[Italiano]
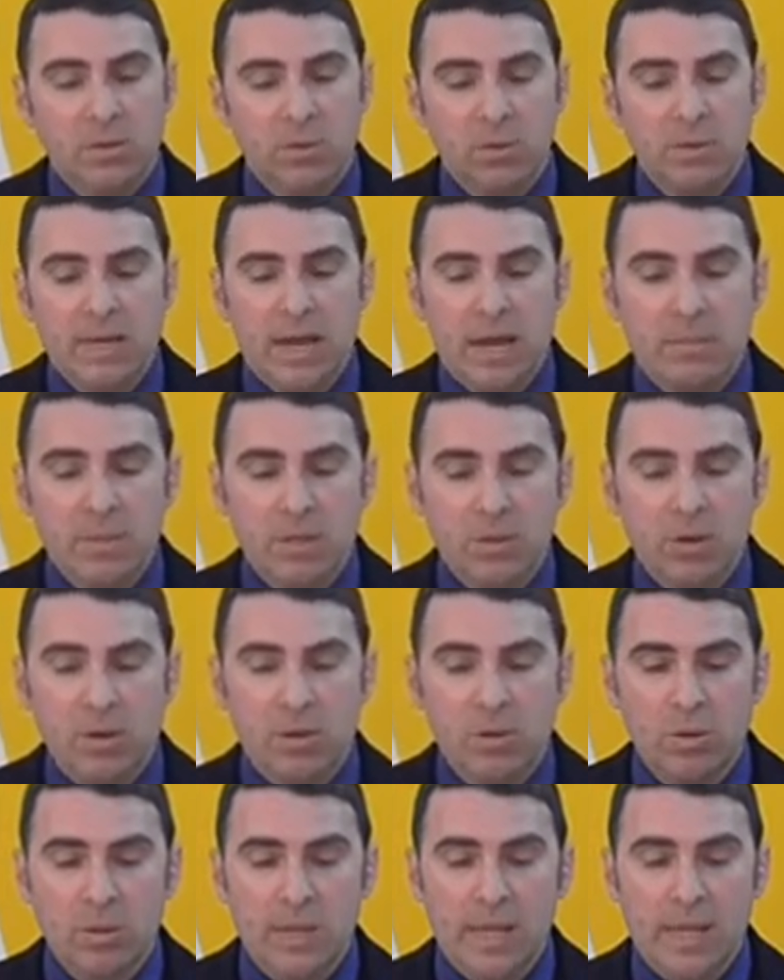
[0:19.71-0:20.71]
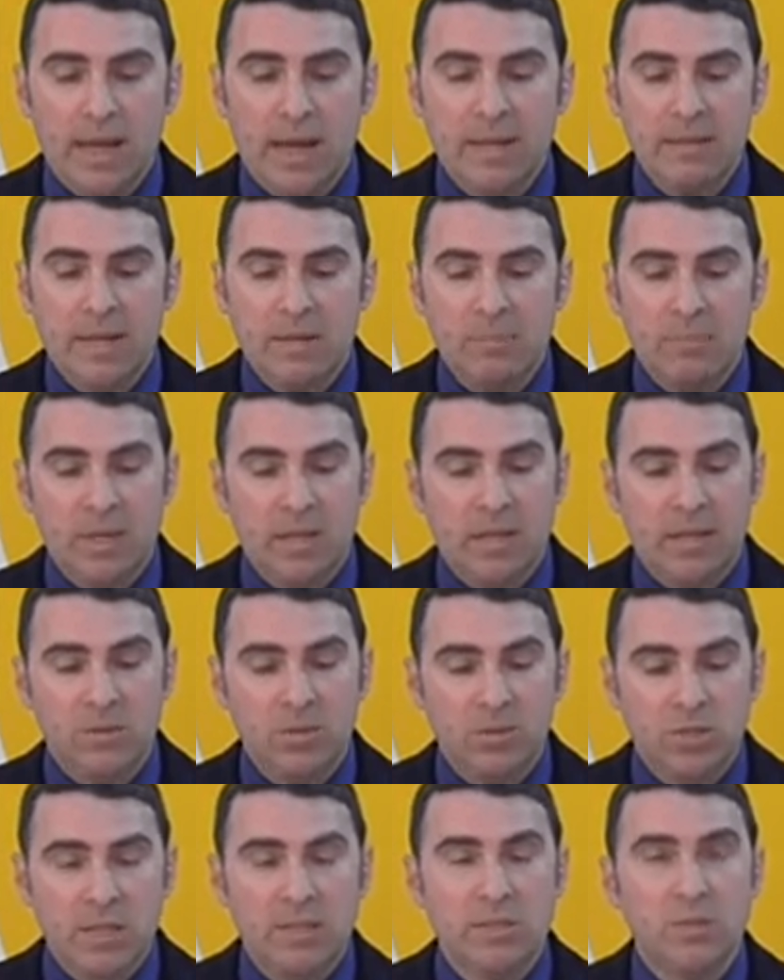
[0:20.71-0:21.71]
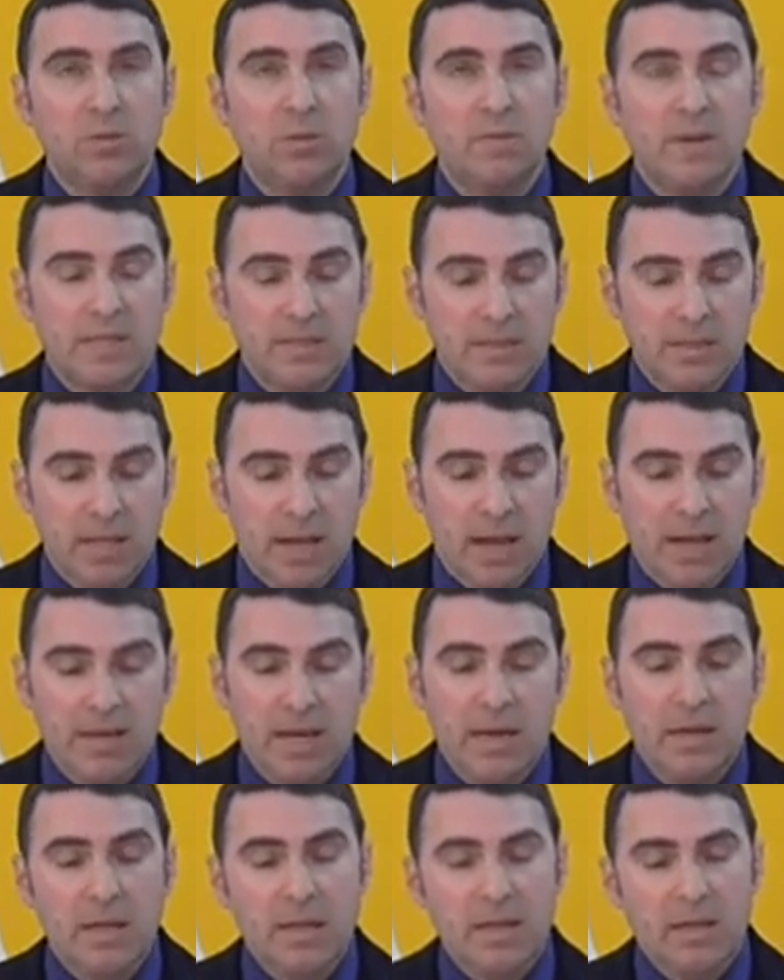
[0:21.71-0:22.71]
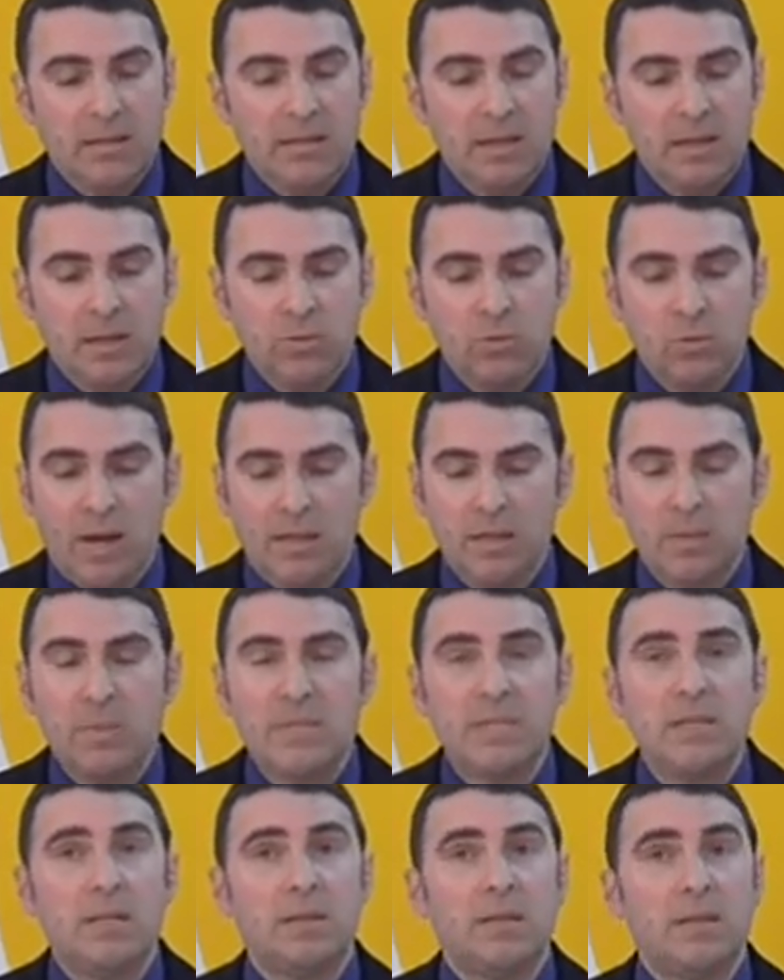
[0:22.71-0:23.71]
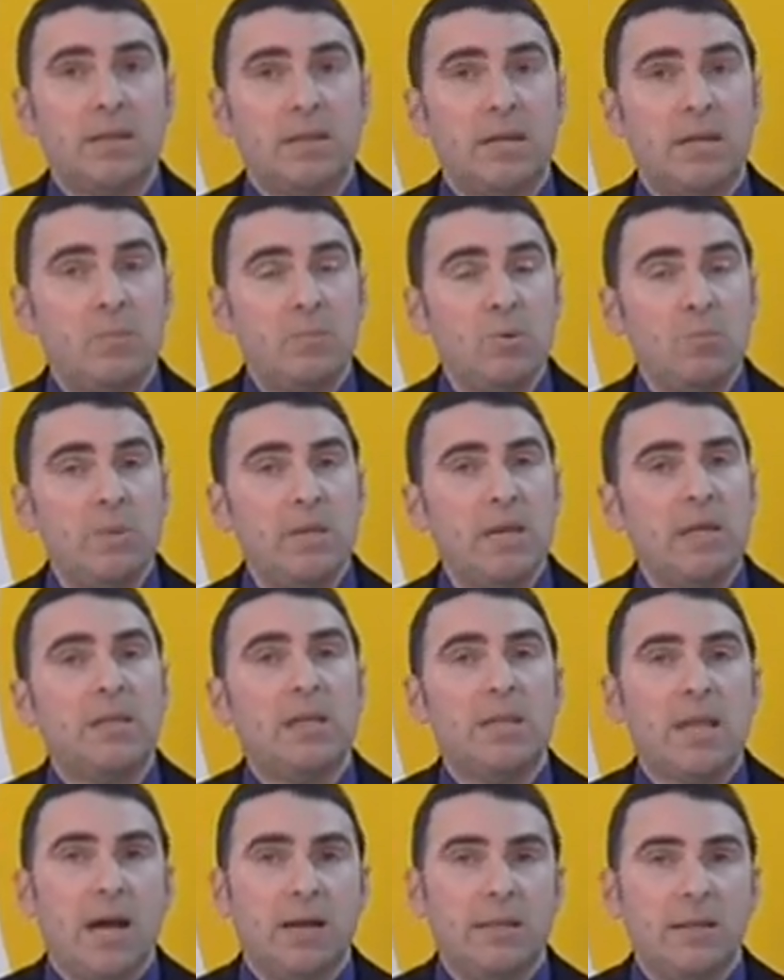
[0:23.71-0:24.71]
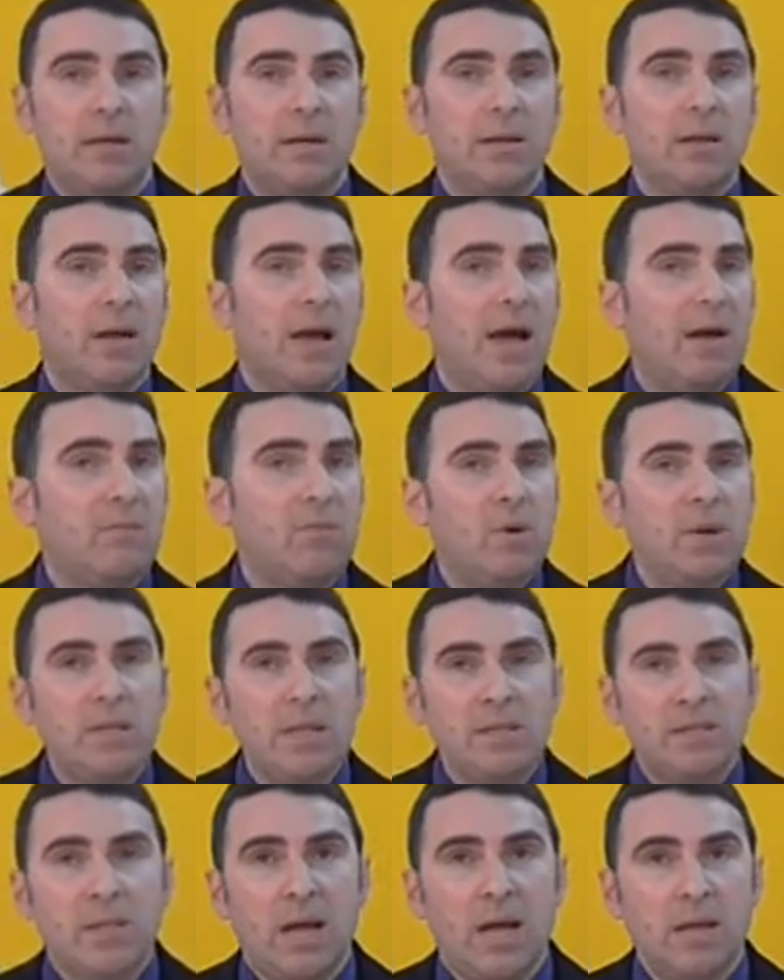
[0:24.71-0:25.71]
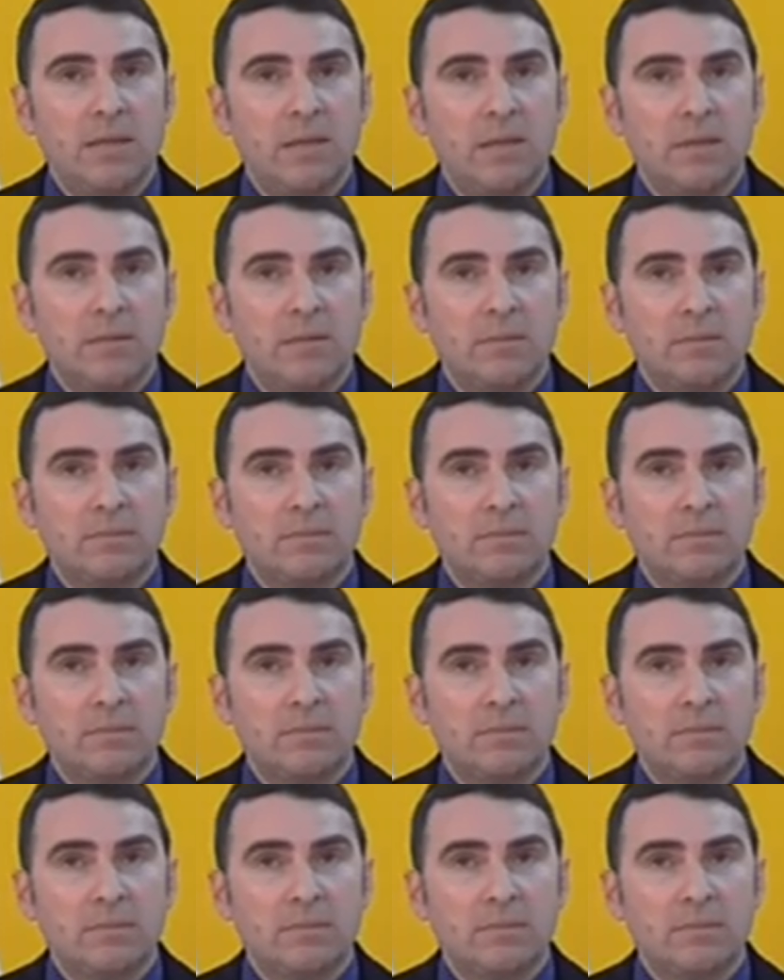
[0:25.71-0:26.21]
nonché amico e collega ai tempi della docenza universitaria dell'attuale Presidente della Repubblica Italiana. A voi i dettagli.